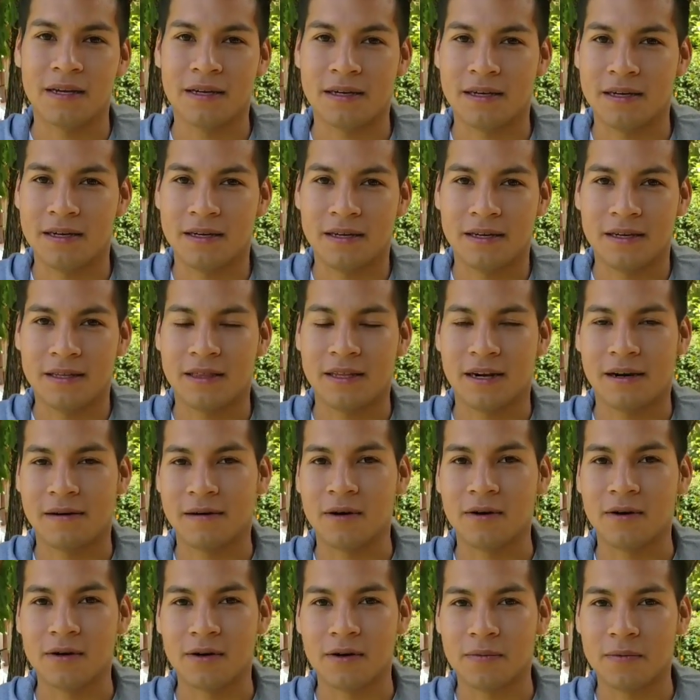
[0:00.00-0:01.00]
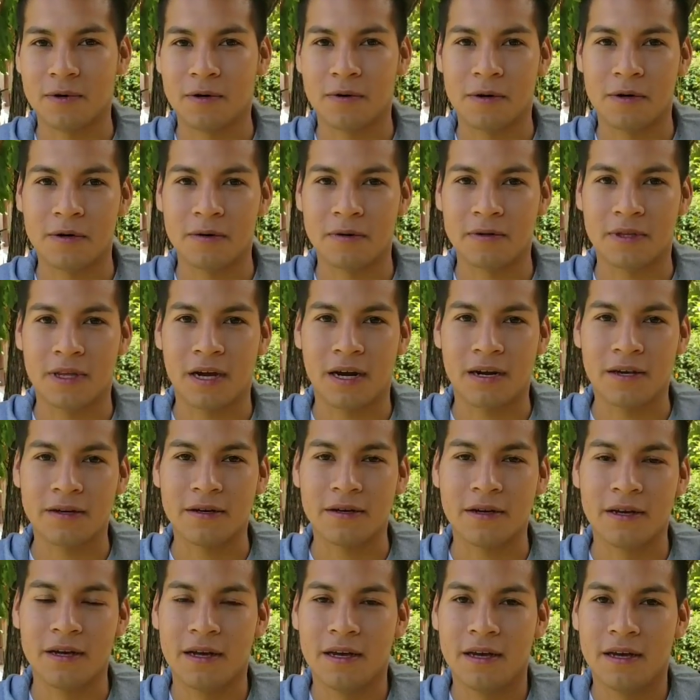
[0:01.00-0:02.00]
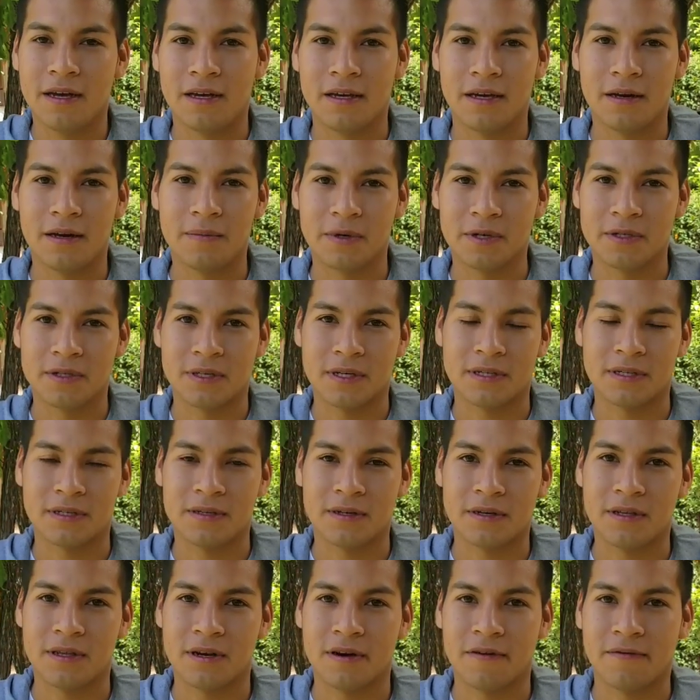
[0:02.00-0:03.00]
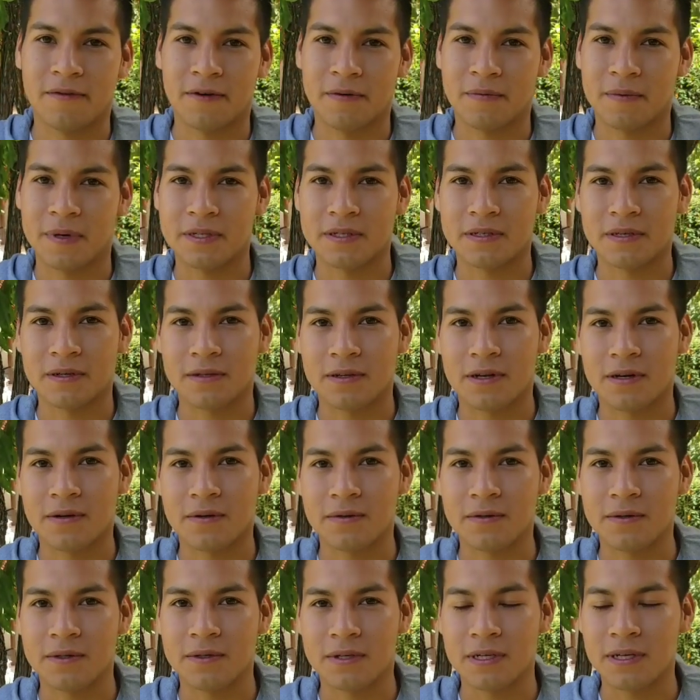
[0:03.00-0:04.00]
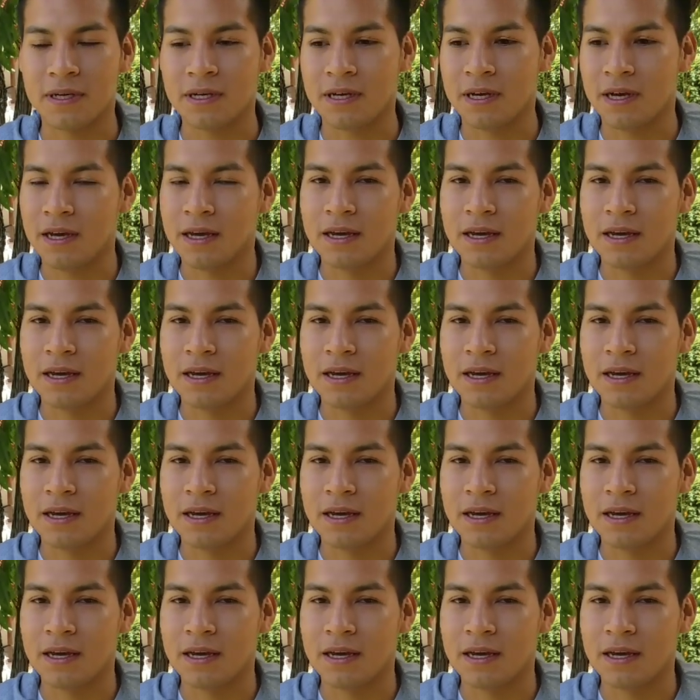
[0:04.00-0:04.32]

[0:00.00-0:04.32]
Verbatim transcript: eh, trabajo como voluntario en el proceso de transformación del CUSI